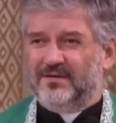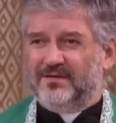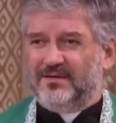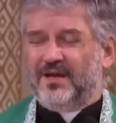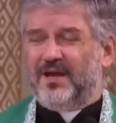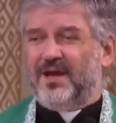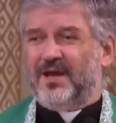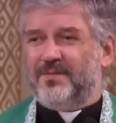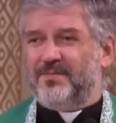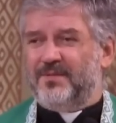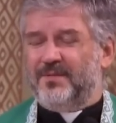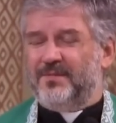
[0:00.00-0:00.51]

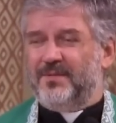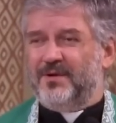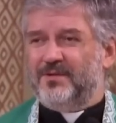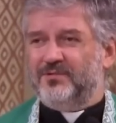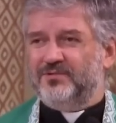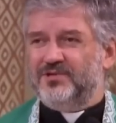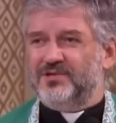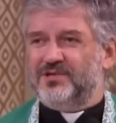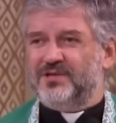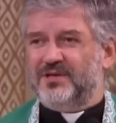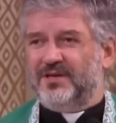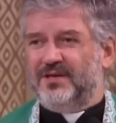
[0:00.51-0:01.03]
Tak jakby
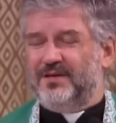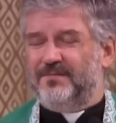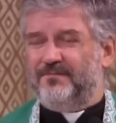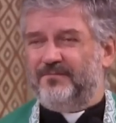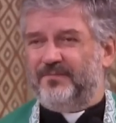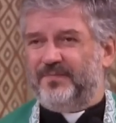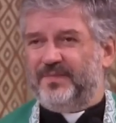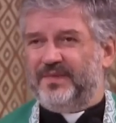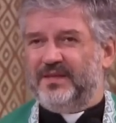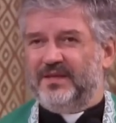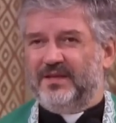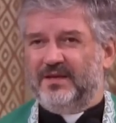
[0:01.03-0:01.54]
miał dzisiaj
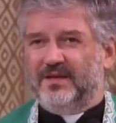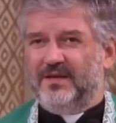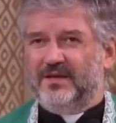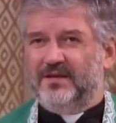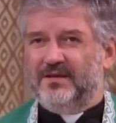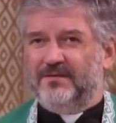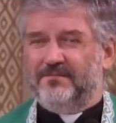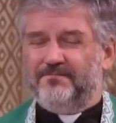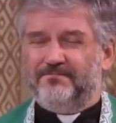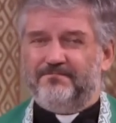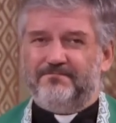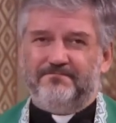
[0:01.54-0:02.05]

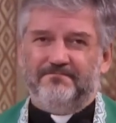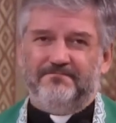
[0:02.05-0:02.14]
y,